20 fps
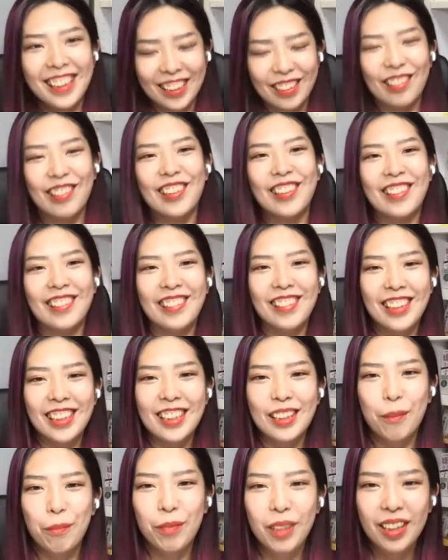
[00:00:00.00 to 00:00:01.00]
そういう風
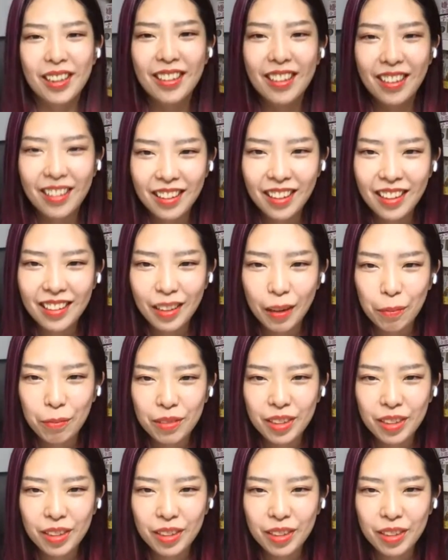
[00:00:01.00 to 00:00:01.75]
にしてもらったらね、多